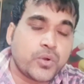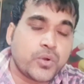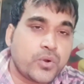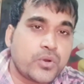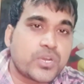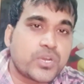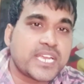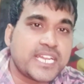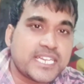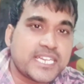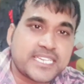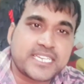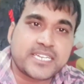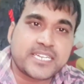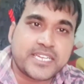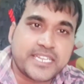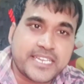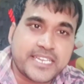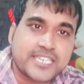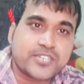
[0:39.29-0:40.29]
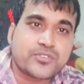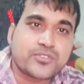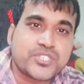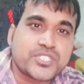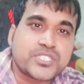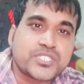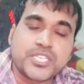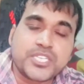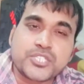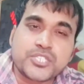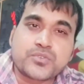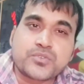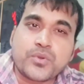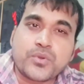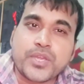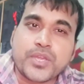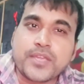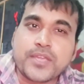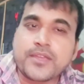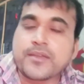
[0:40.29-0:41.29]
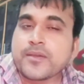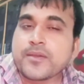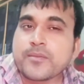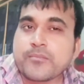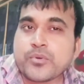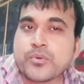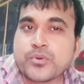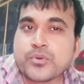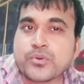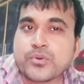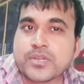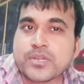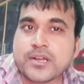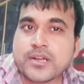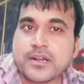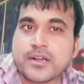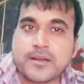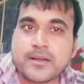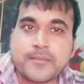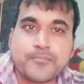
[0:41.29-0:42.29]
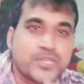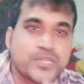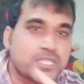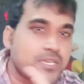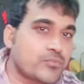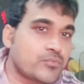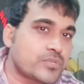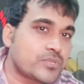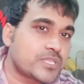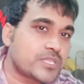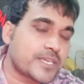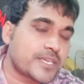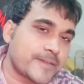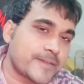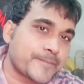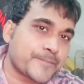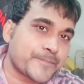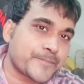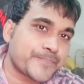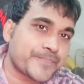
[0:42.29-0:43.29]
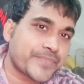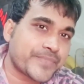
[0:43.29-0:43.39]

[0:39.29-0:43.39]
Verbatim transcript: और एरेटोस्थनीज को ही भूगोल का पिता बोलते हैं